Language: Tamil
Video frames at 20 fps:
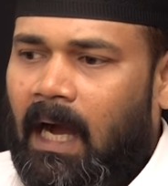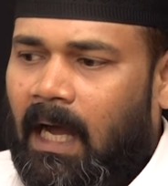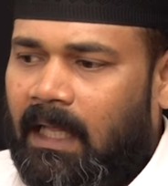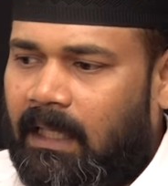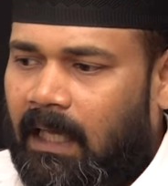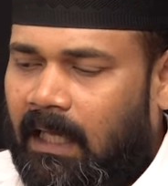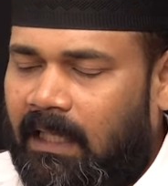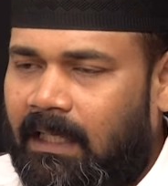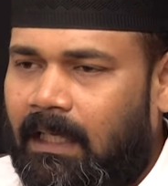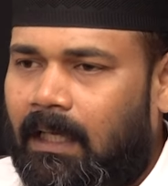
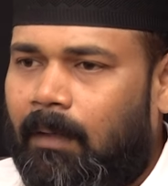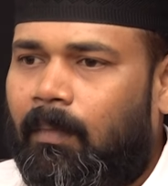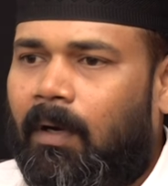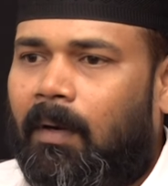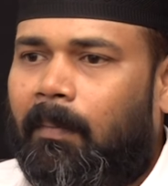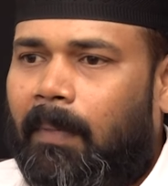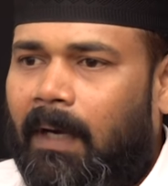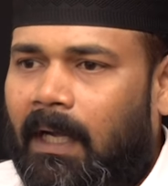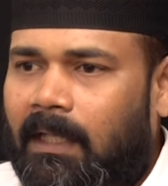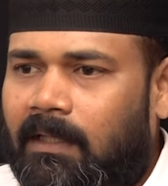அதை
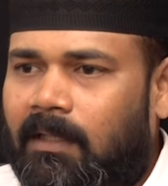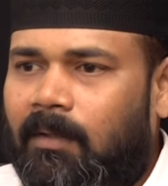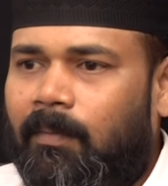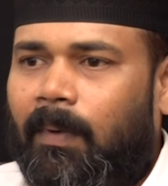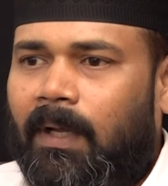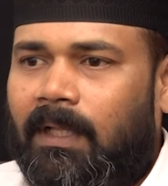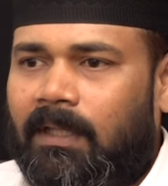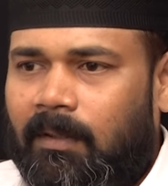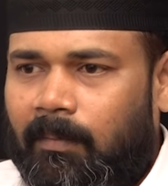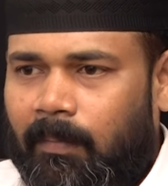அதிகமாக பார்த்து
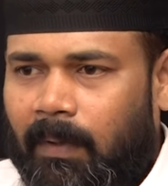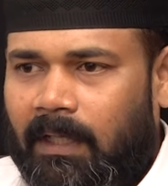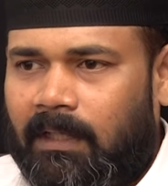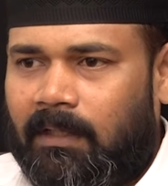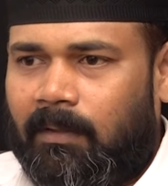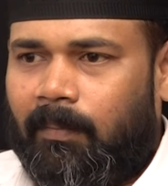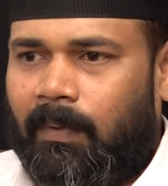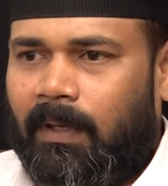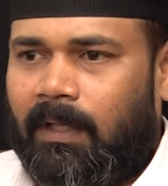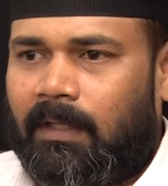பார்த்து
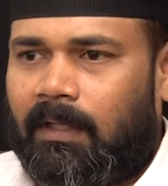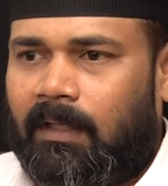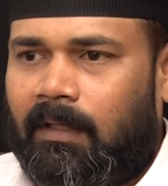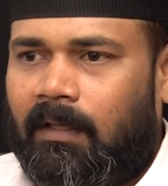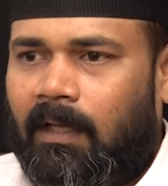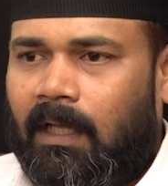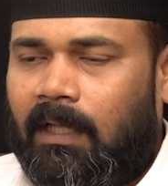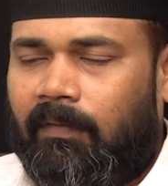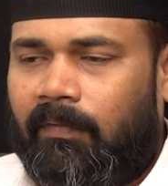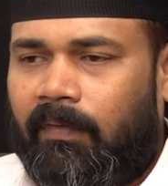பார்த்து பார்த்து
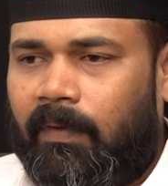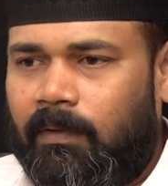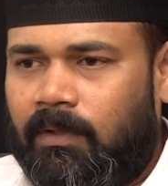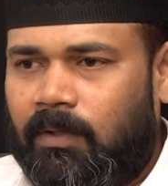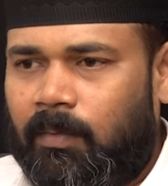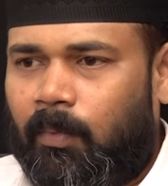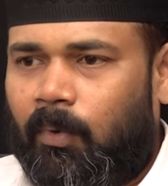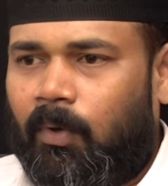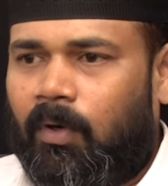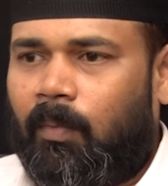அது
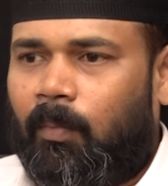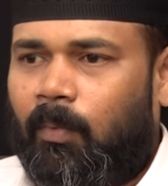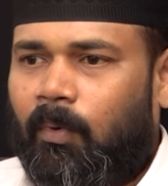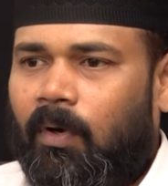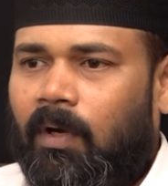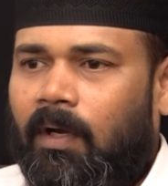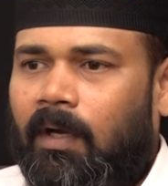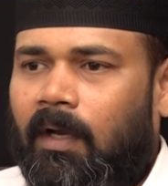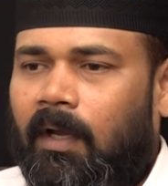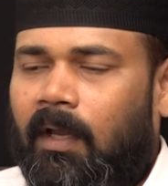வியூஸ் போக
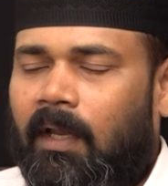போக